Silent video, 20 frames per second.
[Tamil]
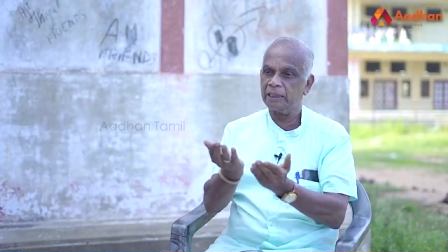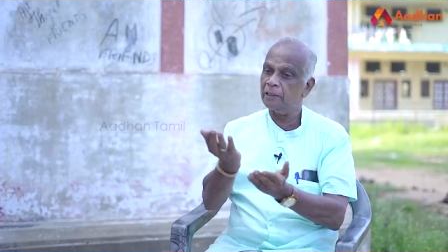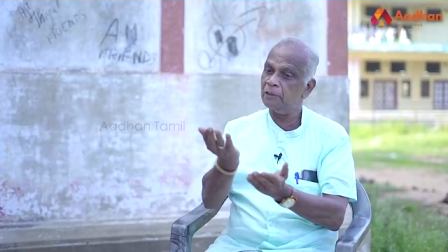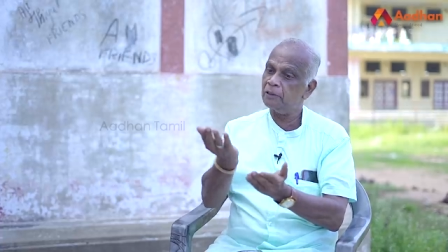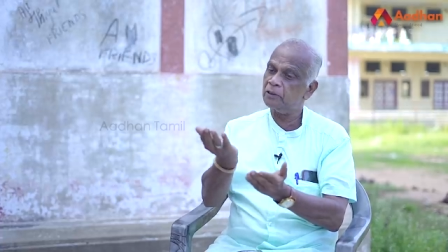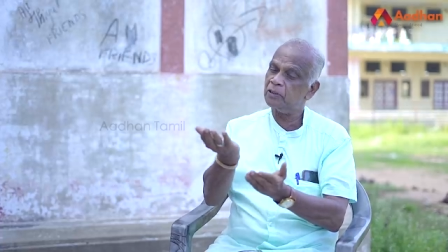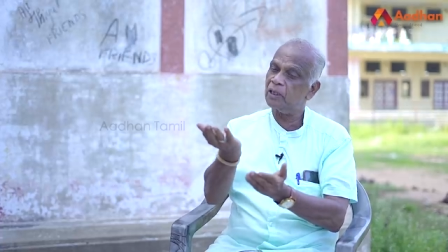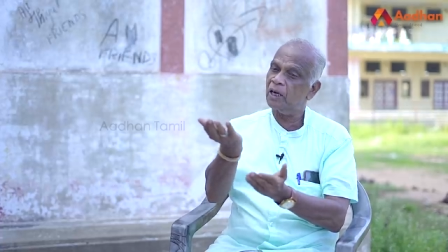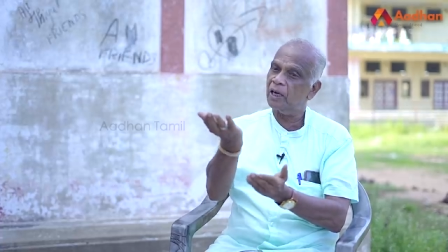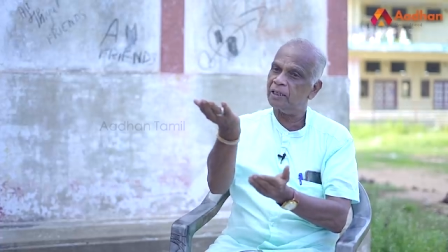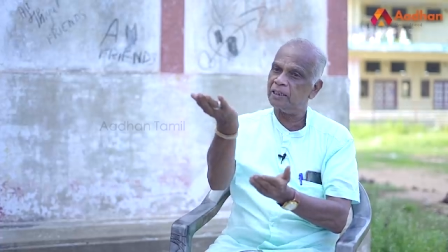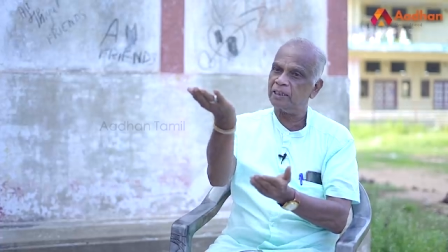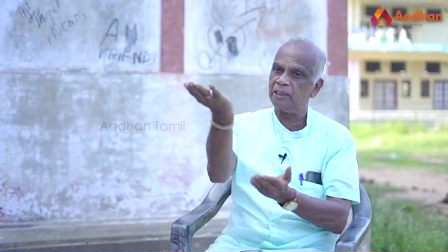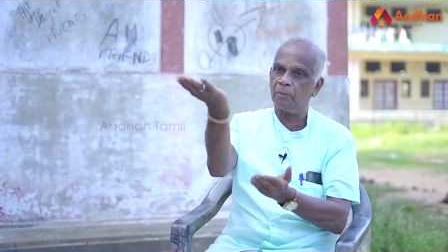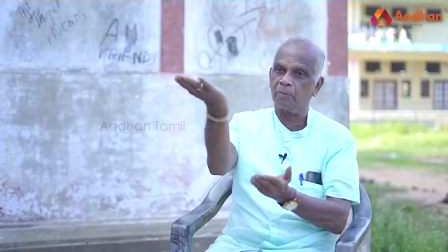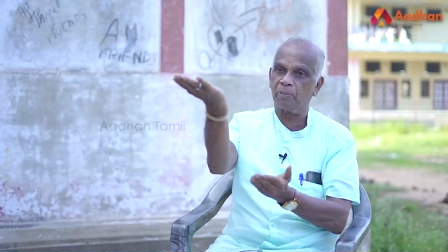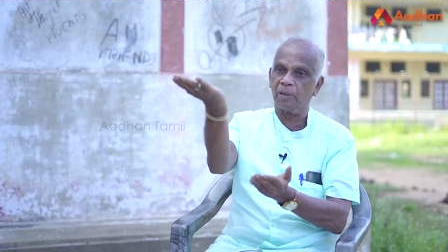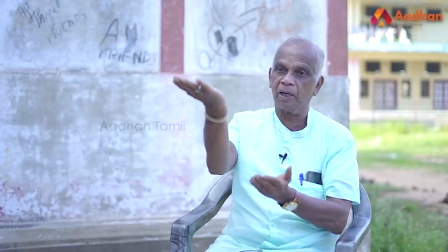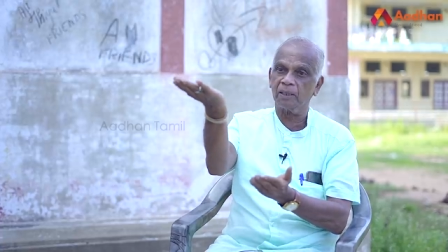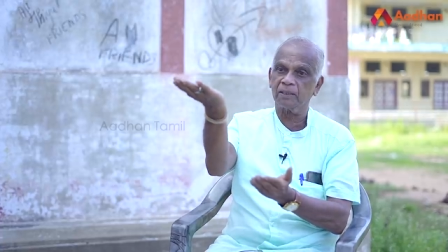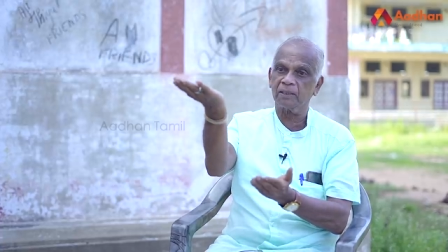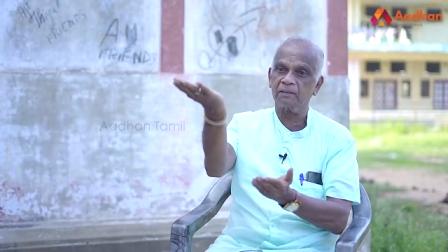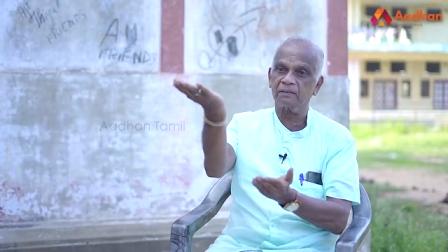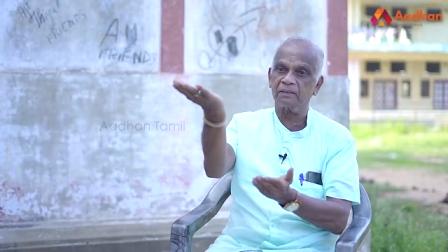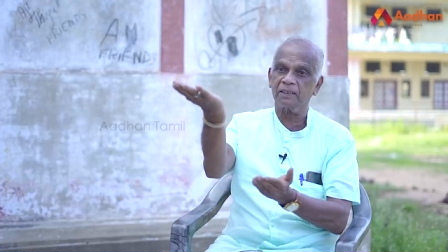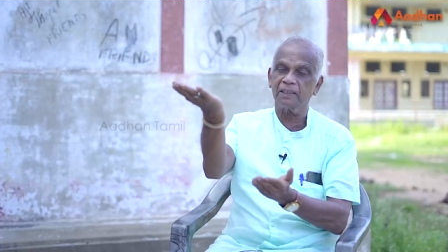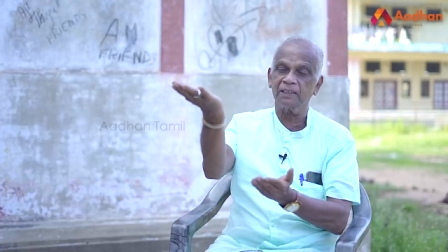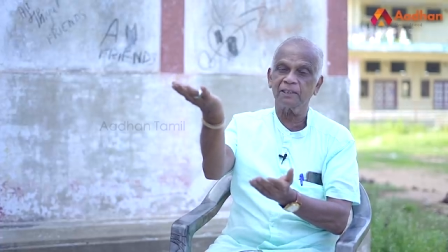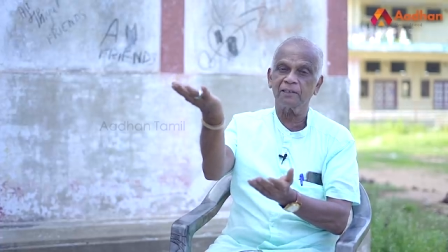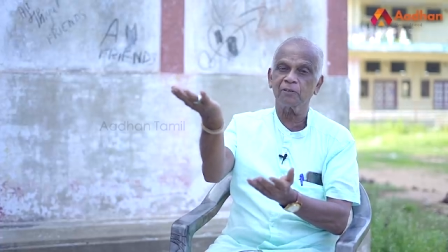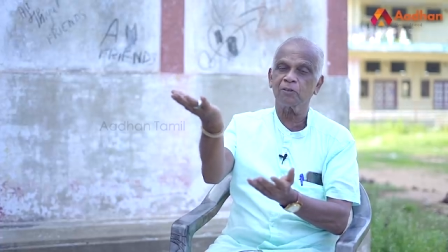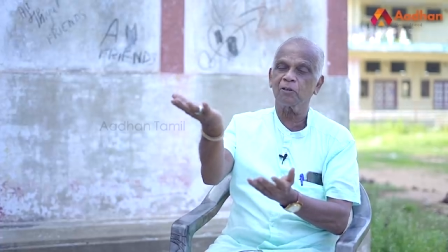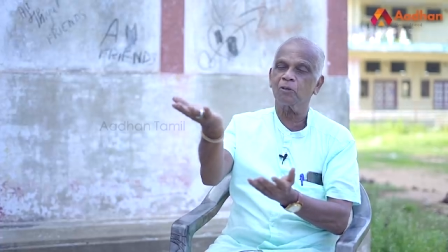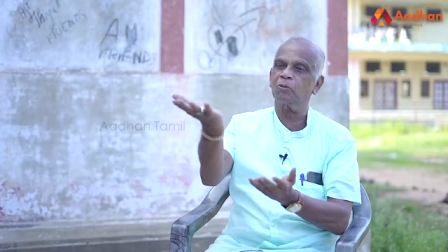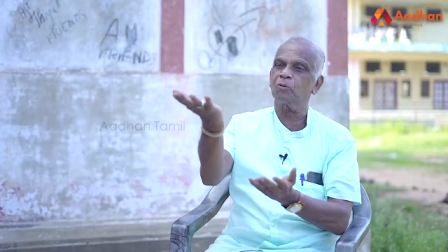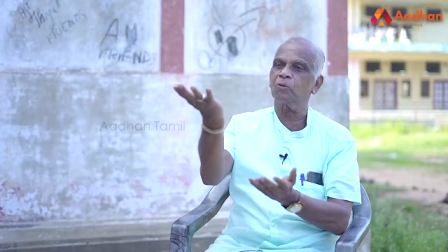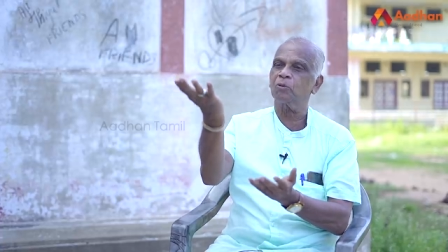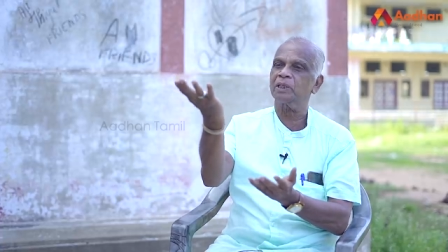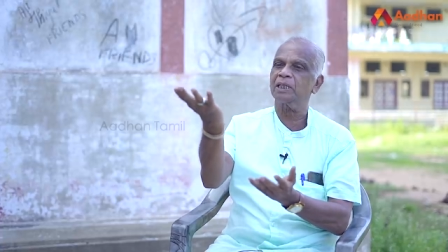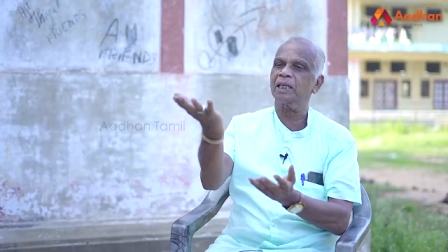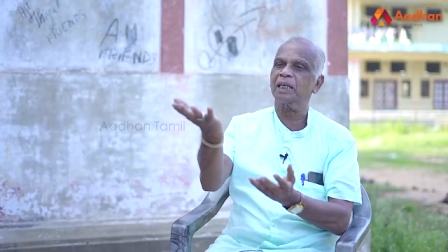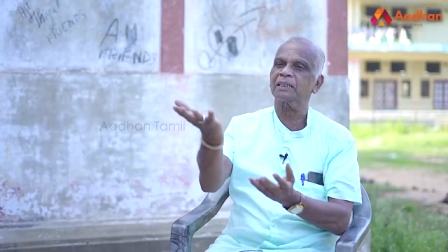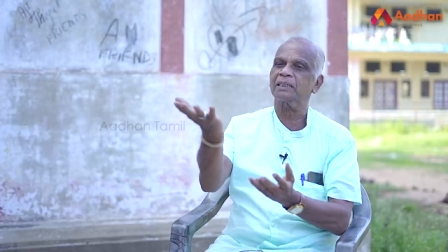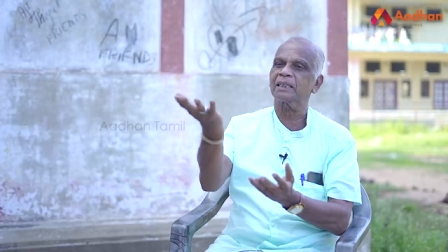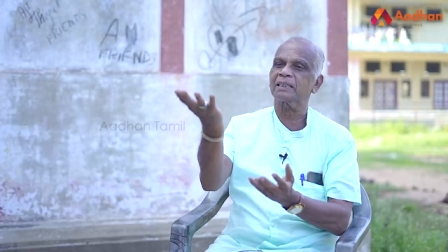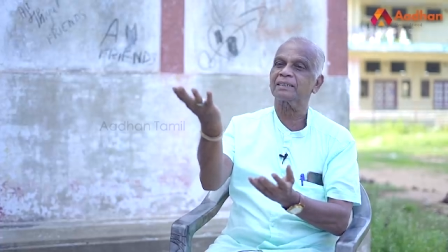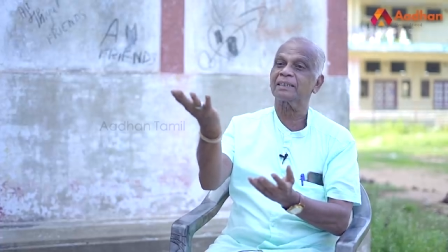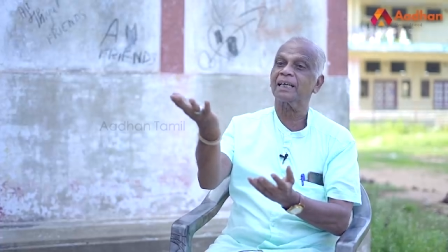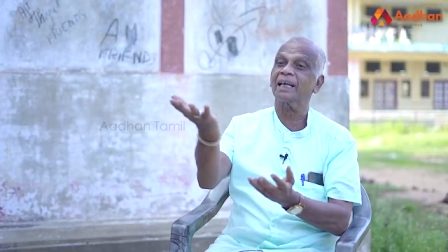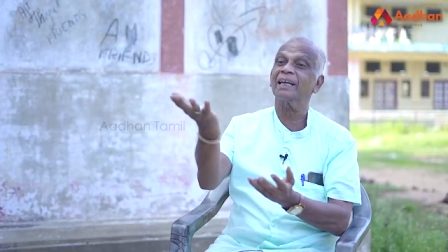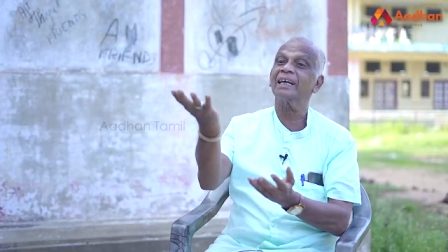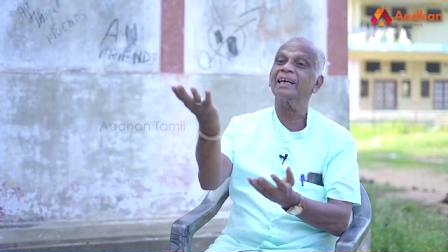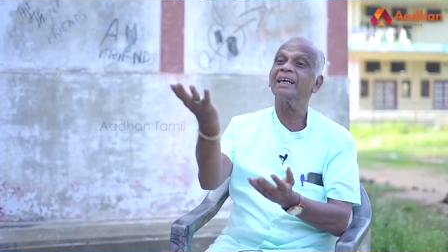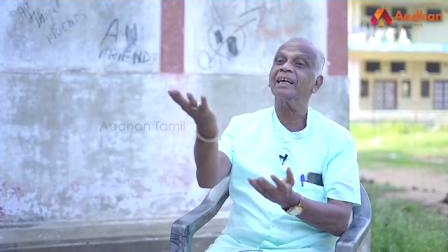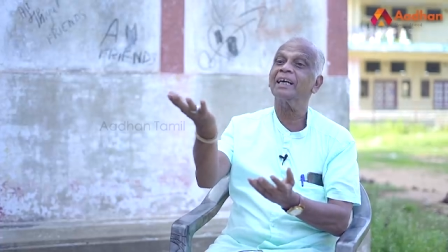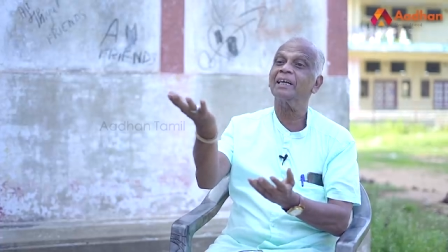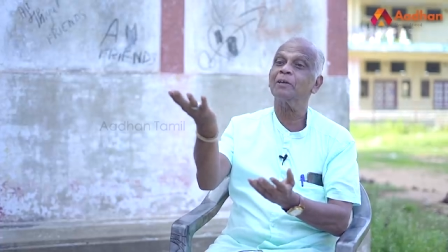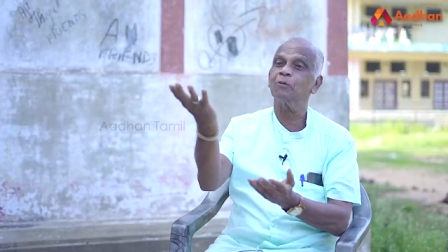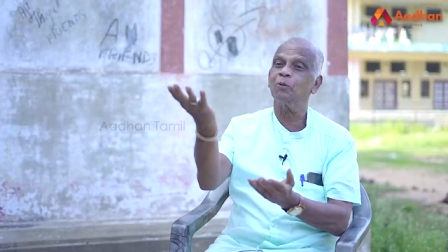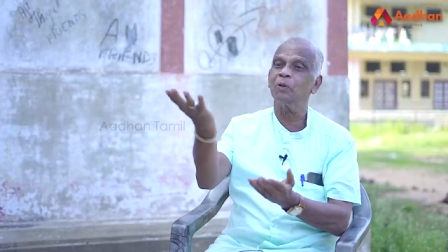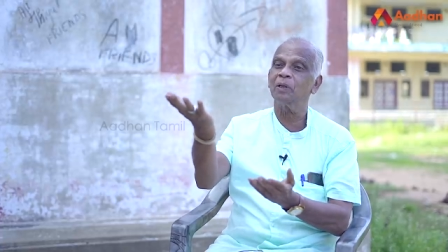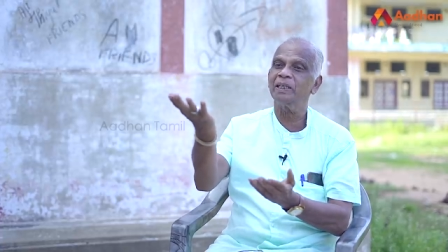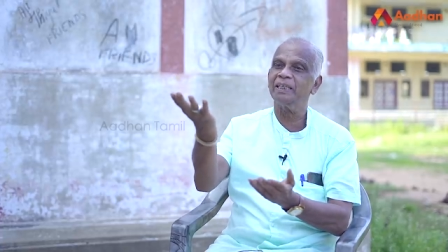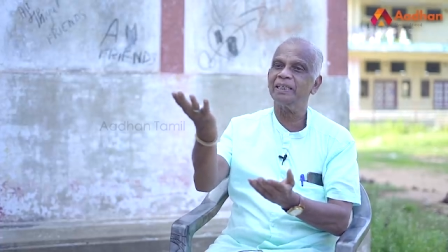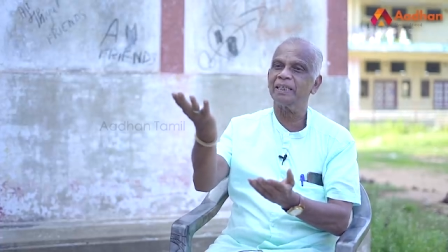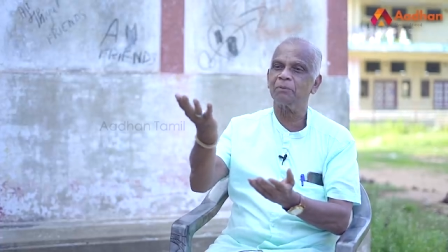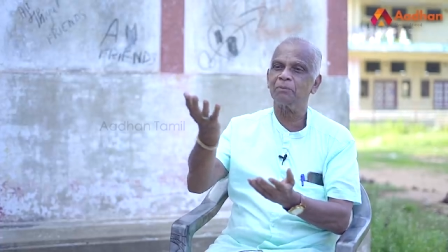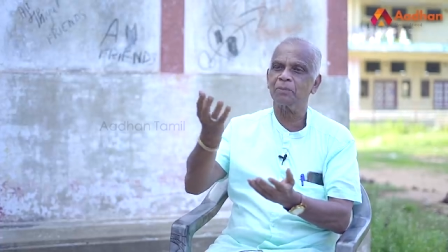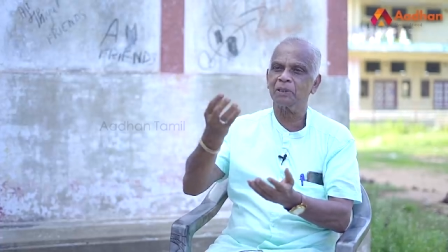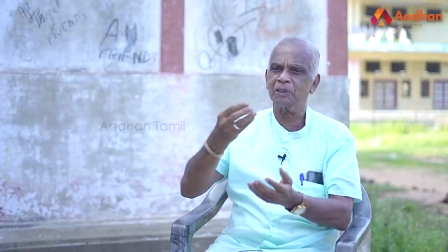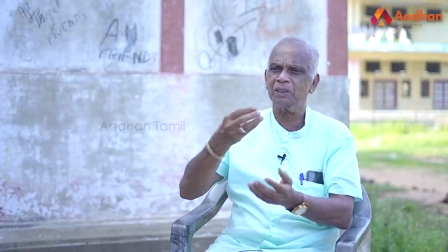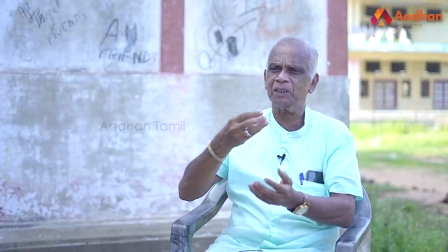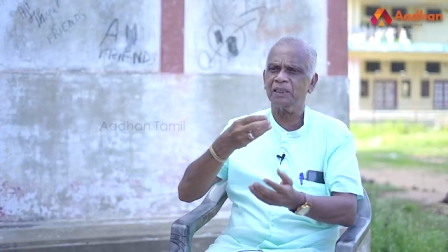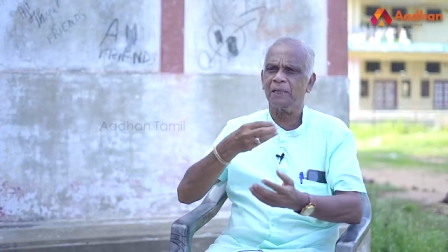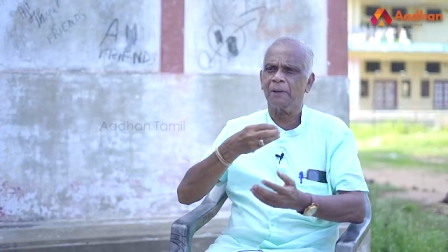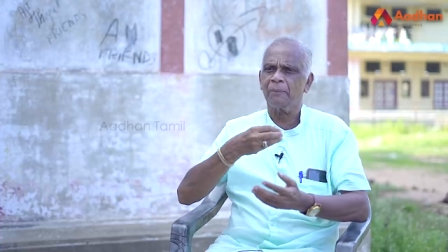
எடுத்தாடிய பாதத்தில் இருக்கக்கூடிய அந்த சலங்கை ஒலி என்பது